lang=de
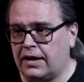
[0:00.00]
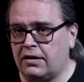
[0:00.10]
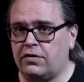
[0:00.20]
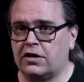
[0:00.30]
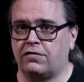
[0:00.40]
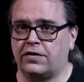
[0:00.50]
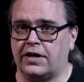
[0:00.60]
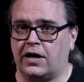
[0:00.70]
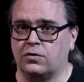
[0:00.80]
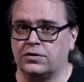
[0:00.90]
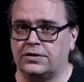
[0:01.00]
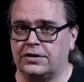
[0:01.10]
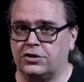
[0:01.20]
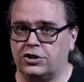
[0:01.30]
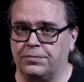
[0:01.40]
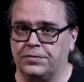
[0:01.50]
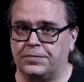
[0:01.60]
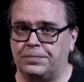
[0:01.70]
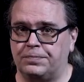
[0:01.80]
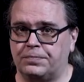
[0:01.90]
Gehen wir davon aus, es
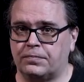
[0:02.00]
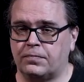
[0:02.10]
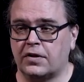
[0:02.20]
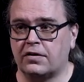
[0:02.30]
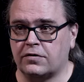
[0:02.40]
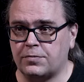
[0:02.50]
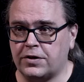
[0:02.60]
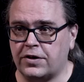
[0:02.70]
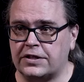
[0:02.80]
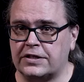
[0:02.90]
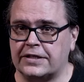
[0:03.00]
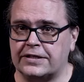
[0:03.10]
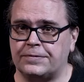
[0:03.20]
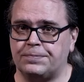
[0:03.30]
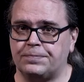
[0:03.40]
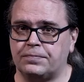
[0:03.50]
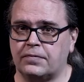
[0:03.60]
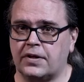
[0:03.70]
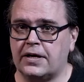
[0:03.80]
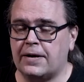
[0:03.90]
stimmt. Was bedeutet das?
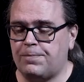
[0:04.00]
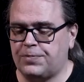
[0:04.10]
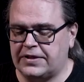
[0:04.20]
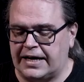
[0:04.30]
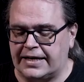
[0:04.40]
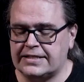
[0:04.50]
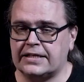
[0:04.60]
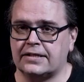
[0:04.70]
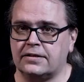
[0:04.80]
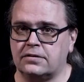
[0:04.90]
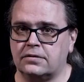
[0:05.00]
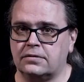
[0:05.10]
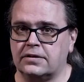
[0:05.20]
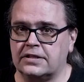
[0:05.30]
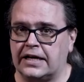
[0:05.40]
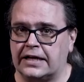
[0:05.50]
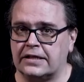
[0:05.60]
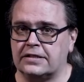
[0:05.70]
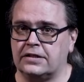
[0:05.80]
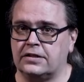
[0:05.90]
Tatsache ist, es
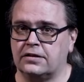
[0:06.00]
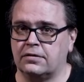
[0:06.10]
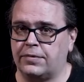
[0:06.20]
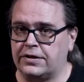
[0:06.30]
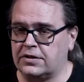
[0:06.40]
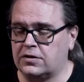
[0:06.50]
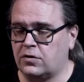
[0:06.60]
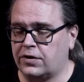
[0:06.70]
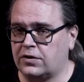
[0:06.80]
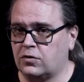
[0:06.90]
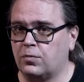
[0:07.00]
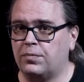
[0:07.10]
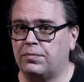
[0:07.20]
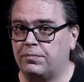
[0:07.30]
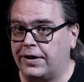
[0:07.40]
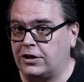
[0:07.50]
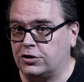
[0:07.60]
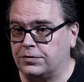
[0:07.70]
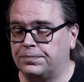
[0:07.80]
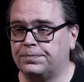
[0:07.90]
handelt sich bei diesen Leuten um
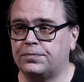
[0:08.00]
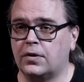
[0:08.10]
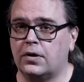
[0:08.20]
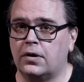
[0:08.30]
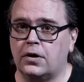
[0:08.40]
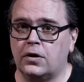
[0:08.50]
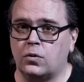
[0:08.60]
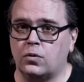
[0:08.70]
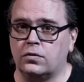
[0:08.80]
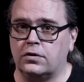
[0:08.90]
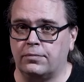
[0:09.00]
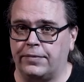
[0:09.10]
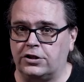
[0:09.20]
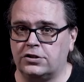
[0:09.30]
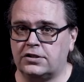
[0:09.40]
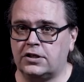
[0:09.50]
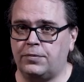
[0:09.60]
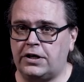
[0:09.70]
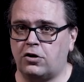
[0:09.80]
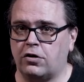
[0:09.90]
Menschen. Und Menschen
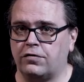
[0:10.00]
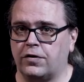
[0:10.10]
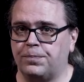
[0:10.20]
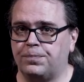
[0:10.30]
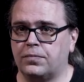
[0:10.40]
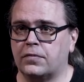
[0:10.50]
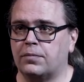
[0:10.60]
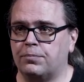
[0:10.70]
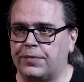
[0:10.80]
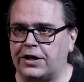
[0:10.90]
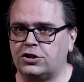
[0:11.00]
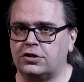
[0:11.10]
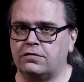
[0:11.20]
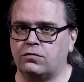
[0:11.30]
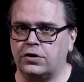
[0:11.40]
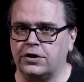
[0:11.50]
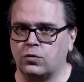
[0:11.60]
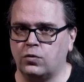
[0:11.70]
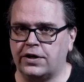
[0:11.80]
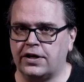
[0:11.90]
sind Mitläufer. Menschen wollen
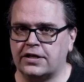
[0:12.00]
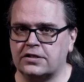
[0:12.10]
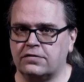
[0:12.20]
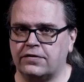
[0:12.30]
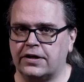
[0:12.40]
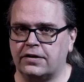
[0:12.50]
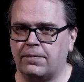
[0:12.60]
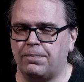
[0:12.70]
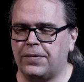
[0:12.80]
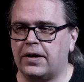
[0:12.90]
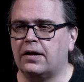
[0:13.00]
in Ruhe gelassen werden.